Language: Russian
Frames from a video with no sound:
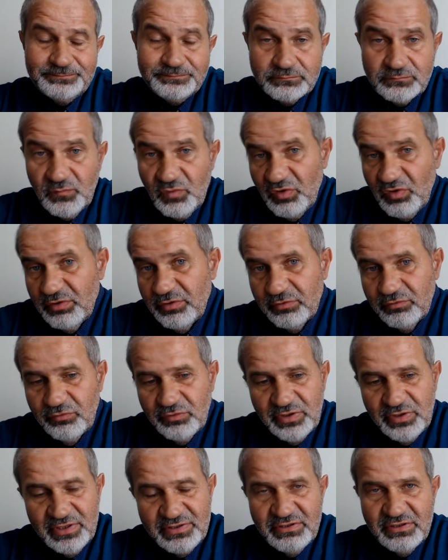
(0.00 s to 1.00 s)
Я говорю, ну
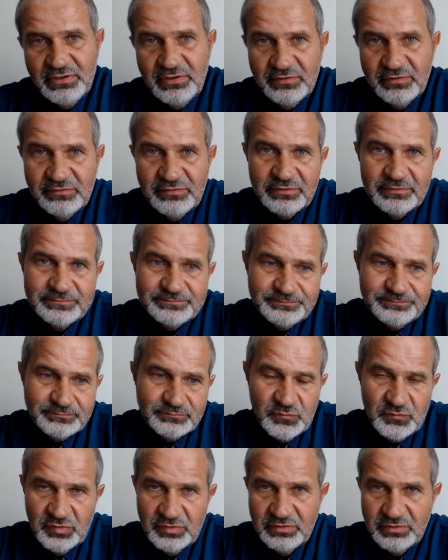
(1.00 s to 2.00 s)
я директор.
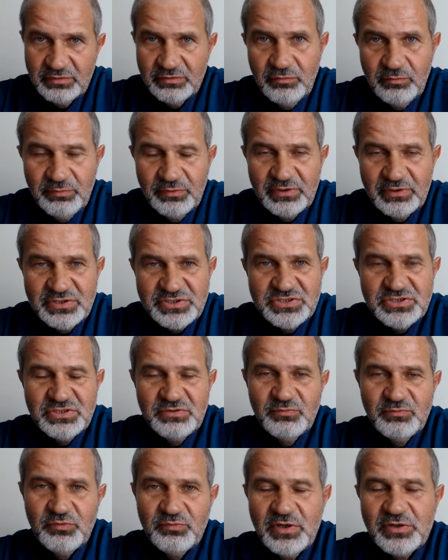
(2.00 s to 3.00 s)
Он говорит, ну покажи
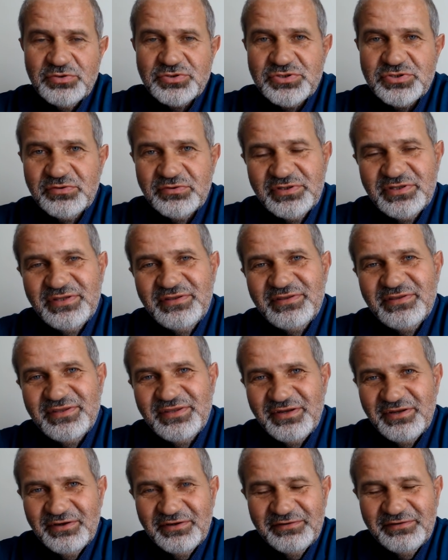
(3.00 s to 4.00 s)
бумагу, что ты
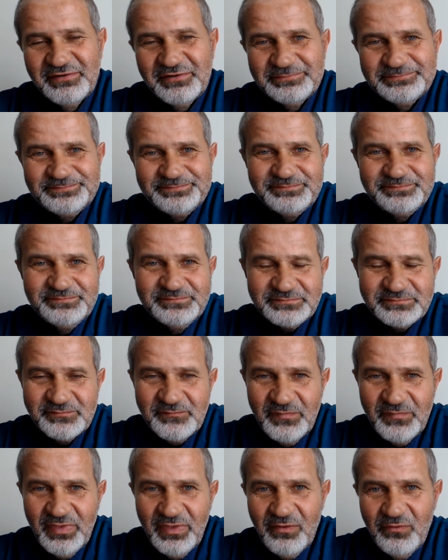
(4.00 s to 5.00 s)
директор.
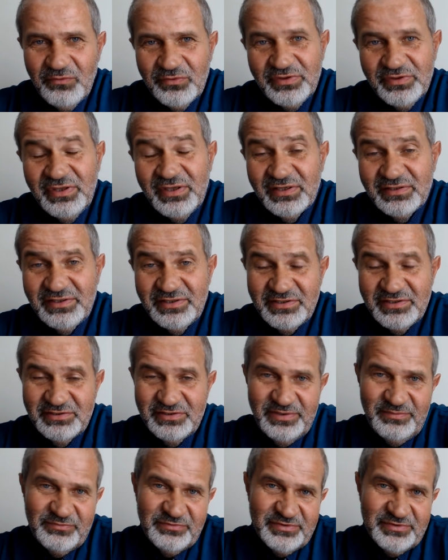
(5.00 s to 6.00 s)
Вот, никогда не
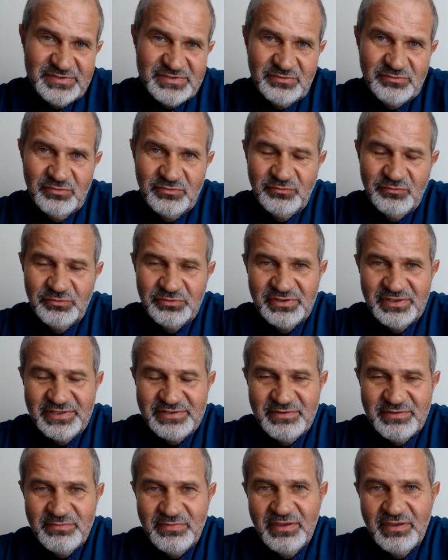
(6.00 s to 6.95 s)
требовалось, а тут вот на тебе.